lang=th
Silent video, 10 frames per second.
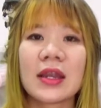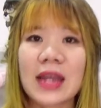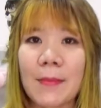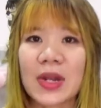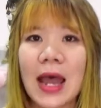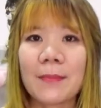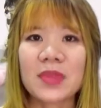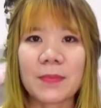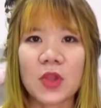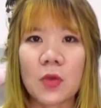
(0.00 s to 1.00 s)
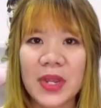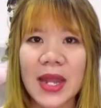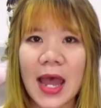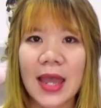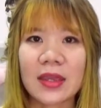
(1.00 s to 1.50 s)
นามธรรมจับต้องไม่
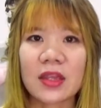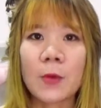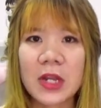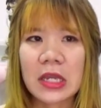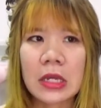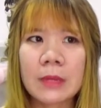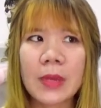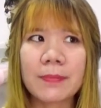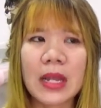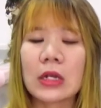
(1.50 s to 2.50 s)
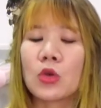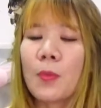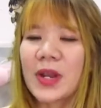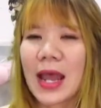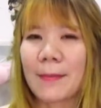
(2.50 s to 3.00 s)
ได้ส่วันนี้คือมันเป็นรู
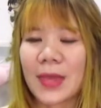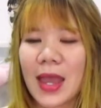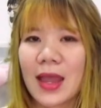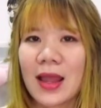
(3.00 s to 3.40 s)
ปธรรมไง